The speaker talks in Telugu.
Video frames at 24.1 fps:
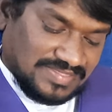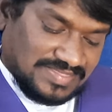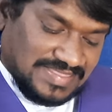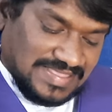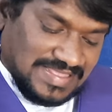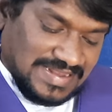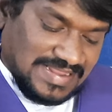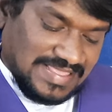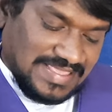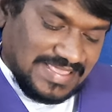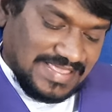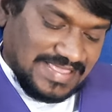
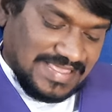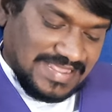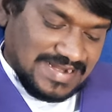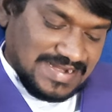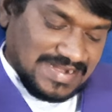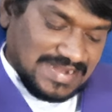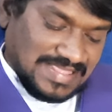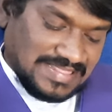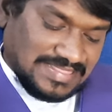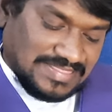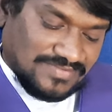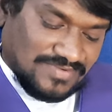తిని
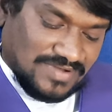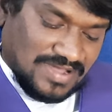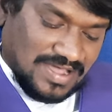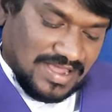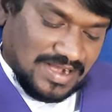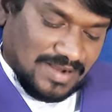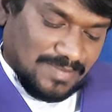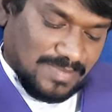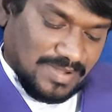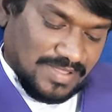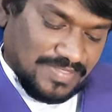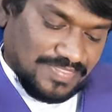ఇండ్ల
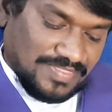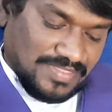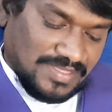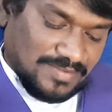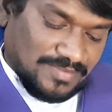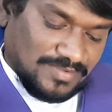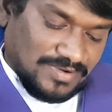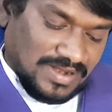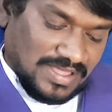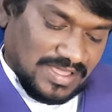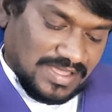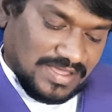
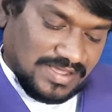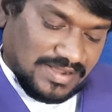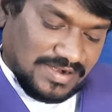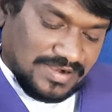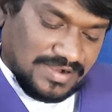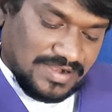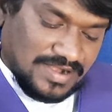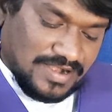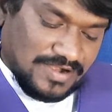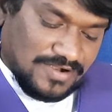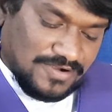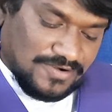ద్వారబంధముల
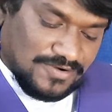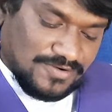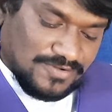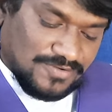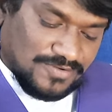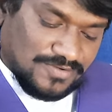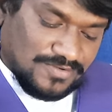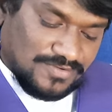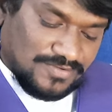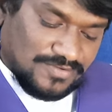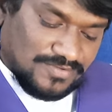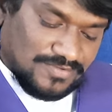రెండు
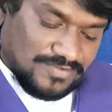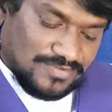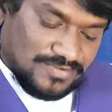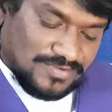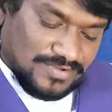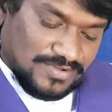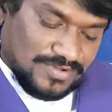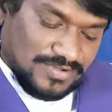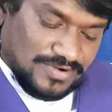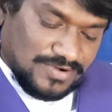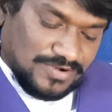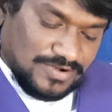
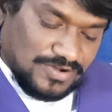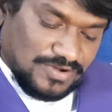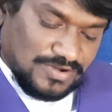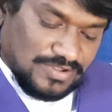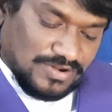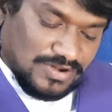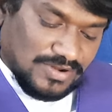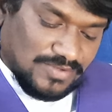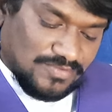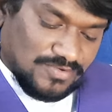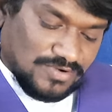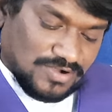
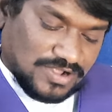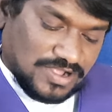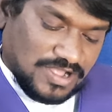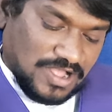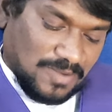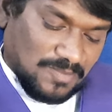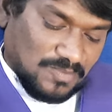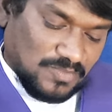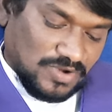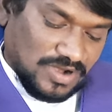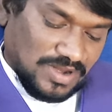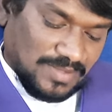నిలువు
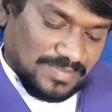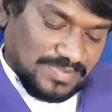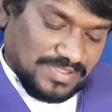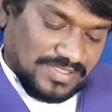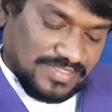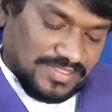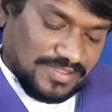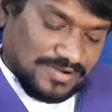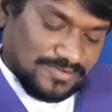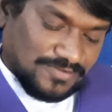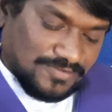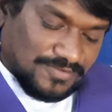కమ్ముల
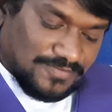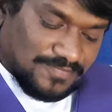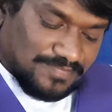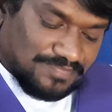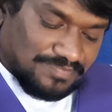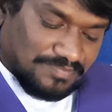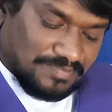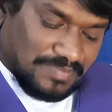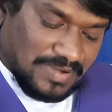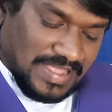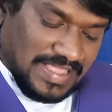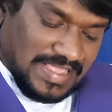మీదను
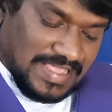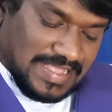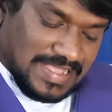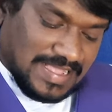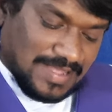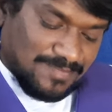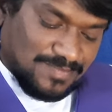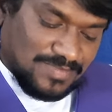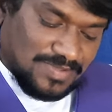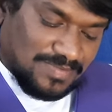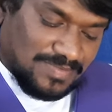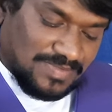పై
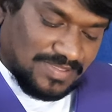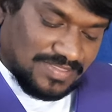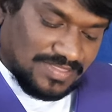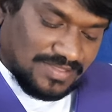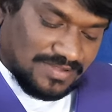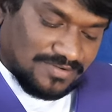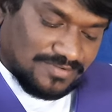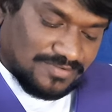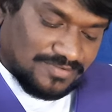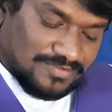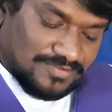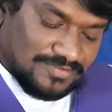కమ్మి
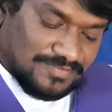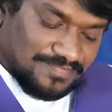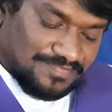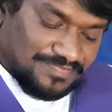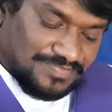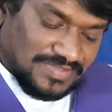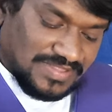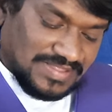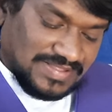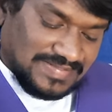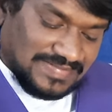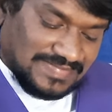మీదను
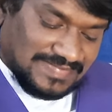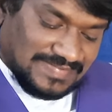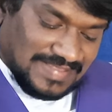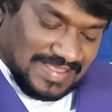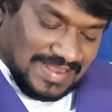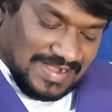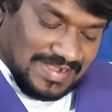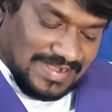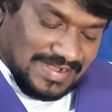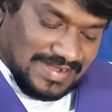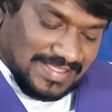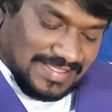
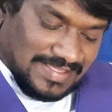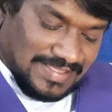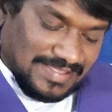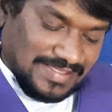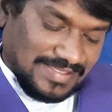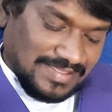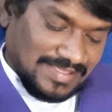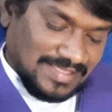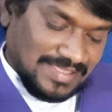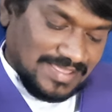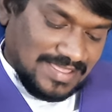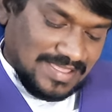చల్లి
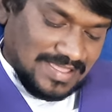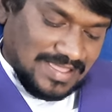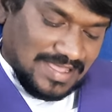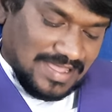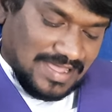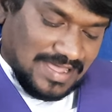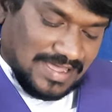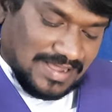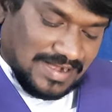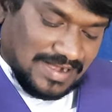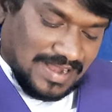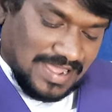
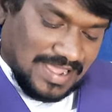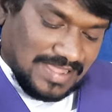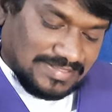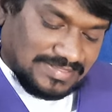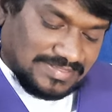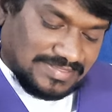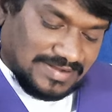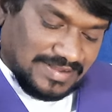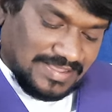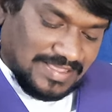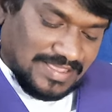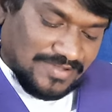ఆ
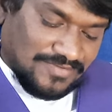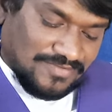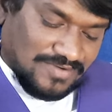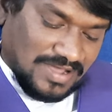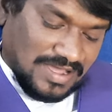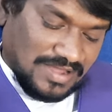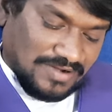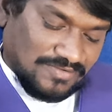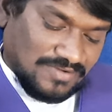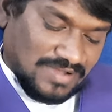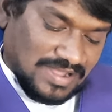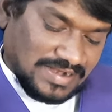రాత్రియే
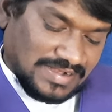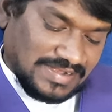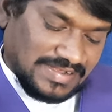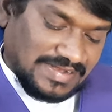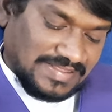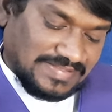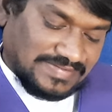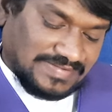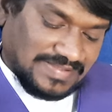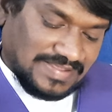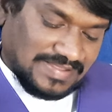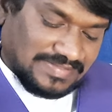వారు
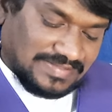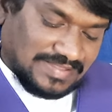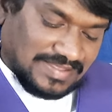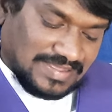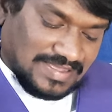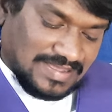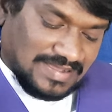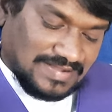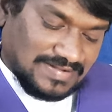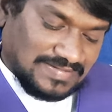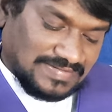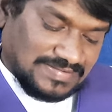అగ్నిచేత
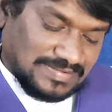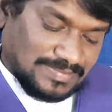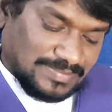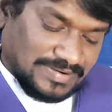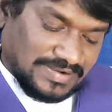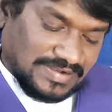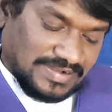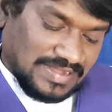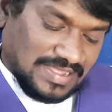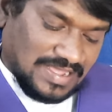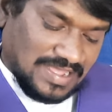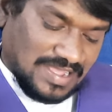
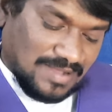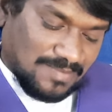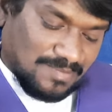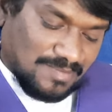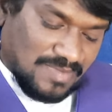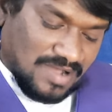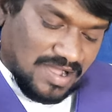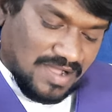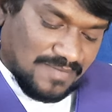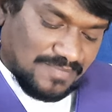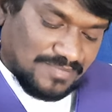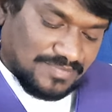కాల్చబడిన ఆ
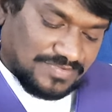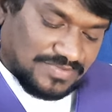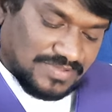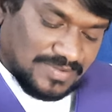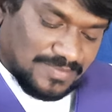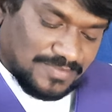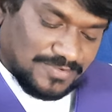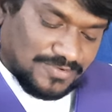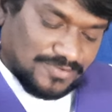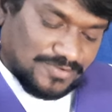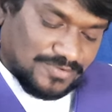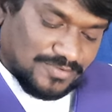
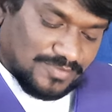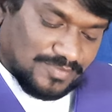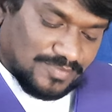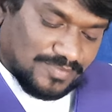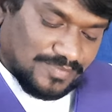మాంసమును